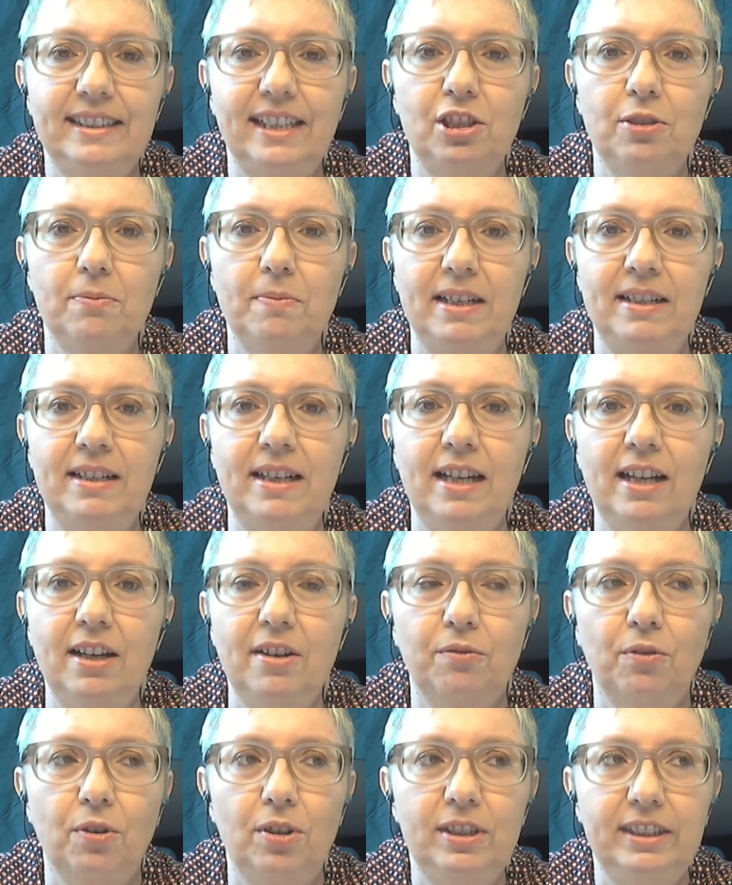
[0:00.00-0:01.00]
Also man
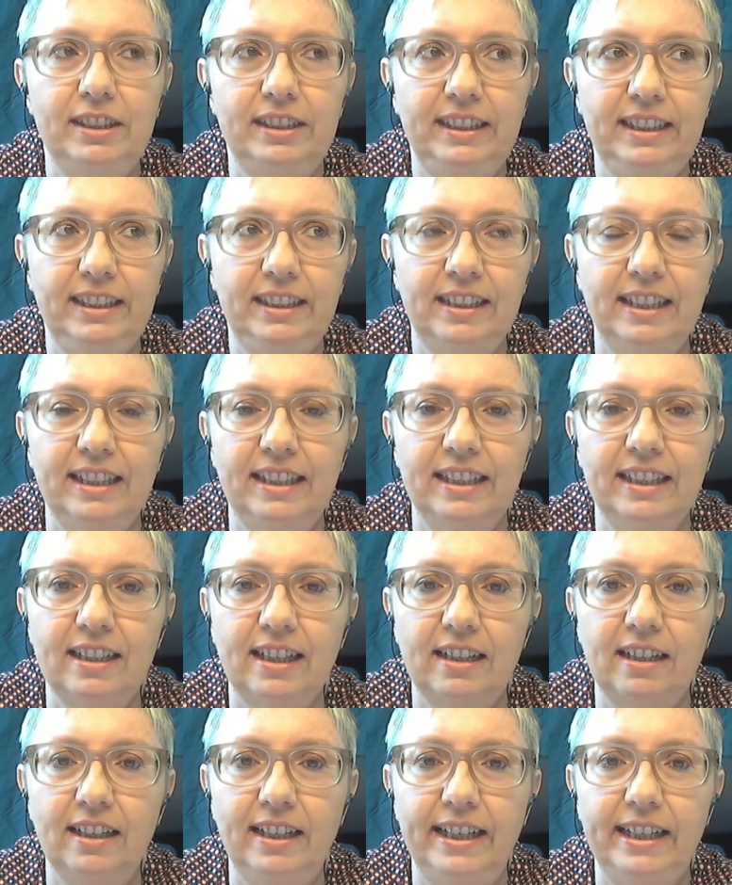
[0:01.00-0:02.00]
wollte die
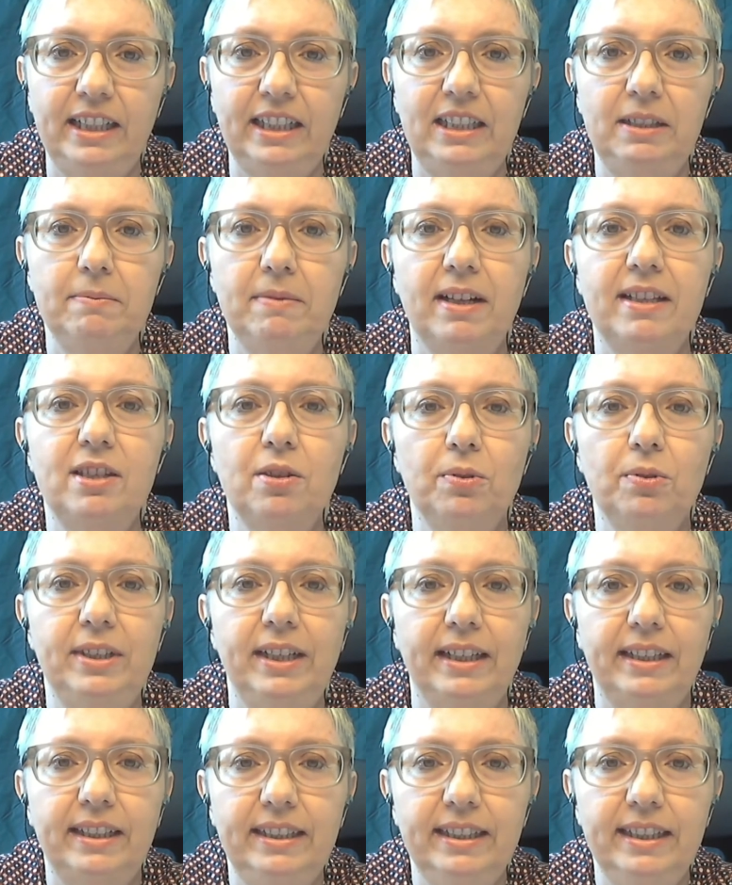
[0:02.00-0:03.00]
Legitimation
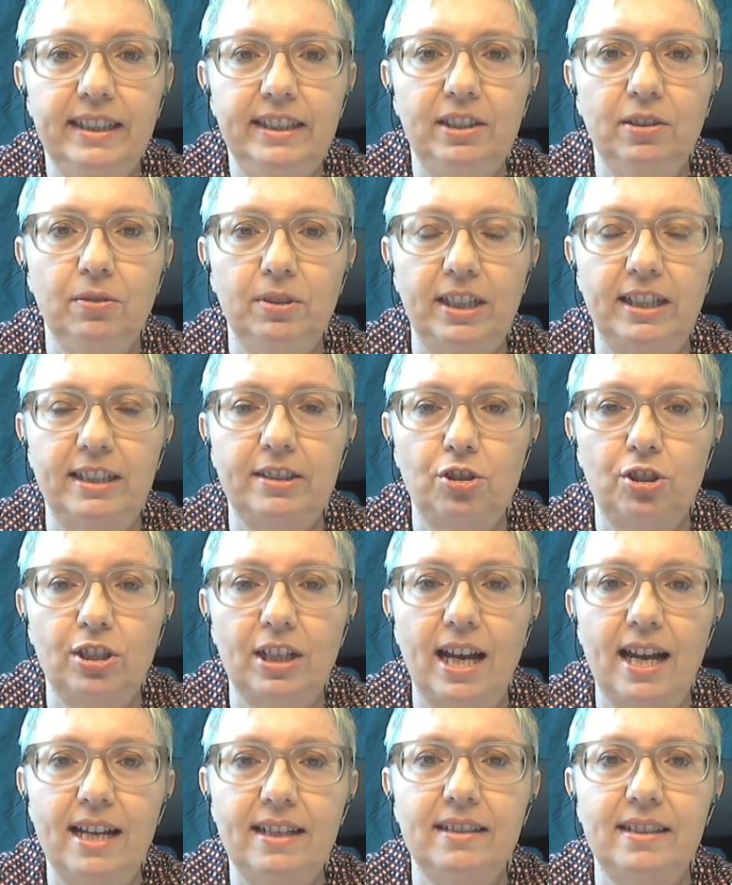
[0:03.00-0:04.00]
der Kirche oder des
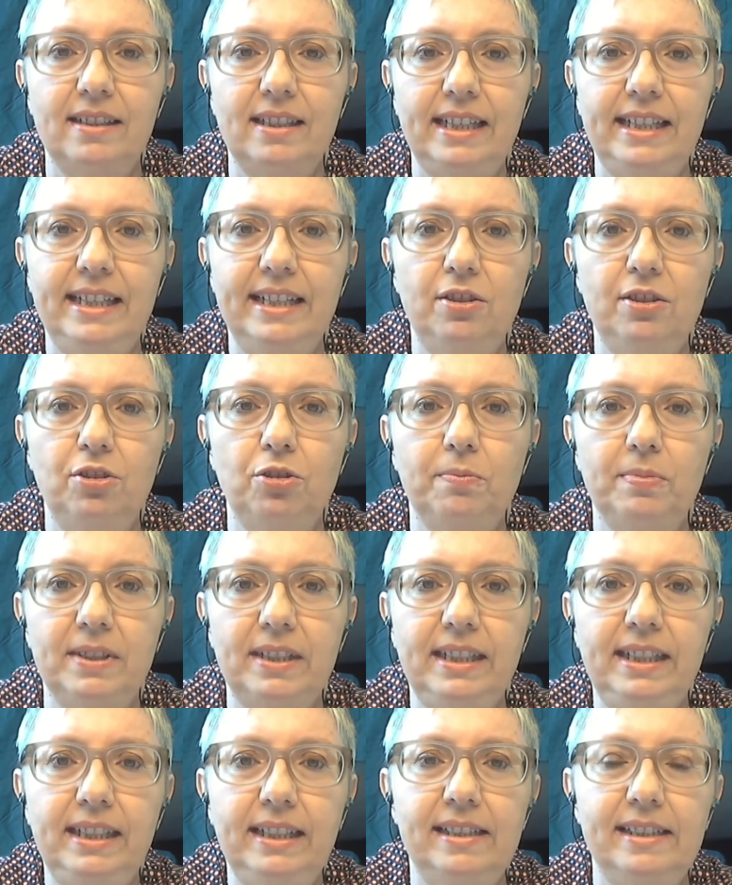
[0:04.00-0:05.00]
Staates, Ehen zu
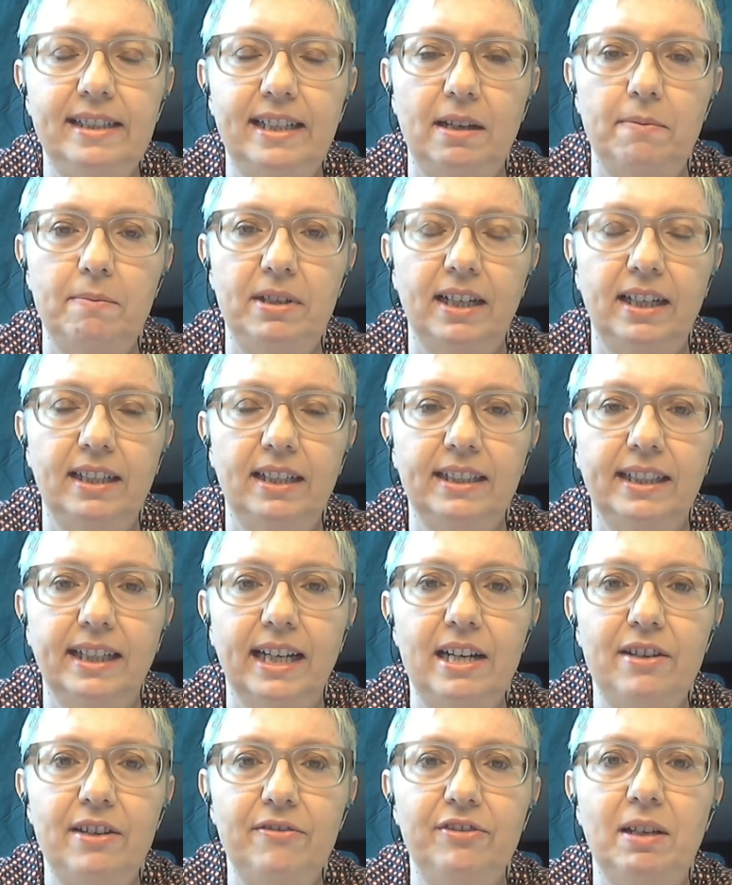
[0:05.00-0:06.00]
besiegeln, damit
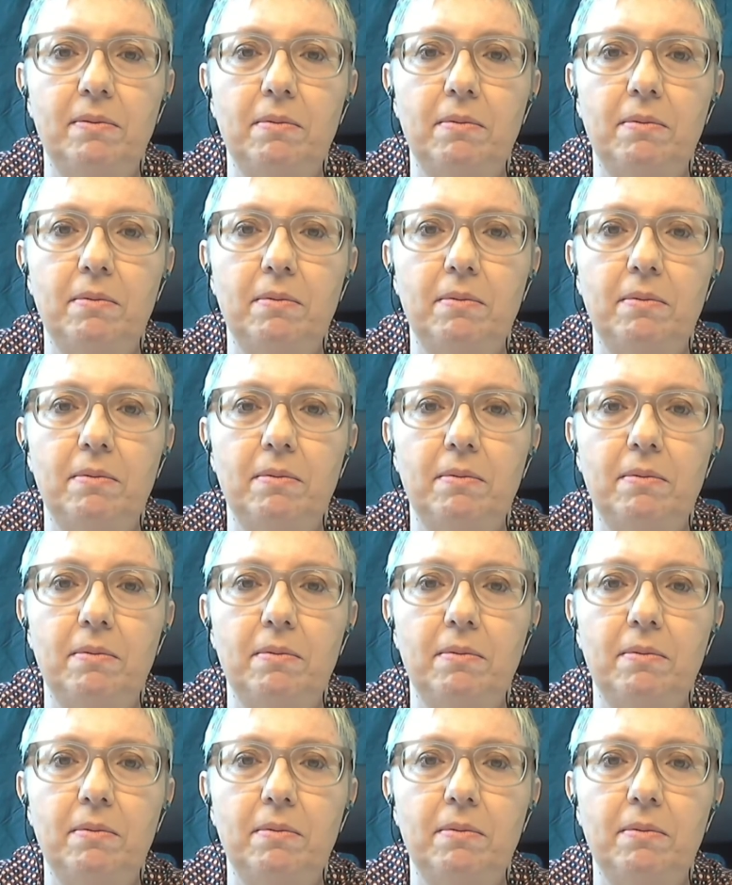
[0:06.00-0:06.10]
angreifen.